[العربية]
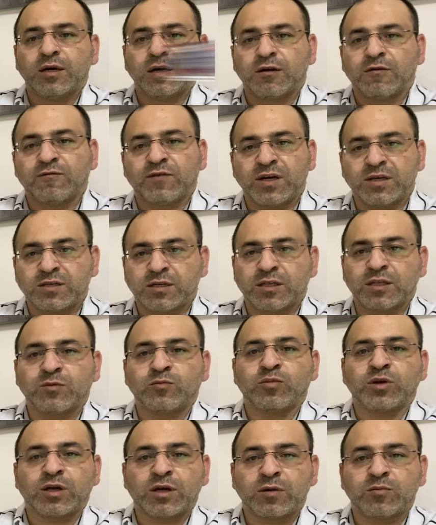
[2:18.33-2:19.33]
الفحص
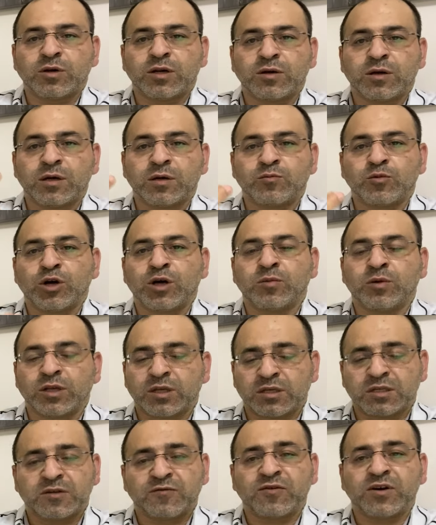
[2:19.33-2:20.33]
الطبي قبل مقابلة
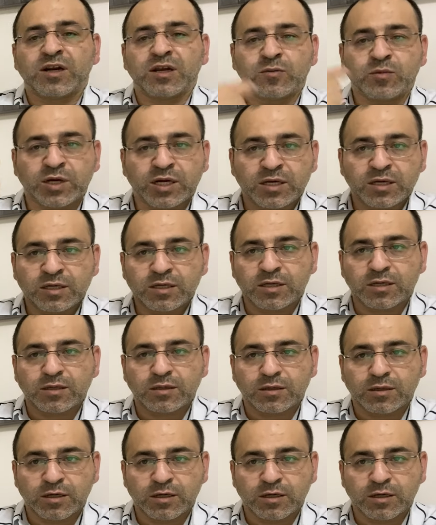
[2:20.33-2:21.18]
السفارة الأمريكية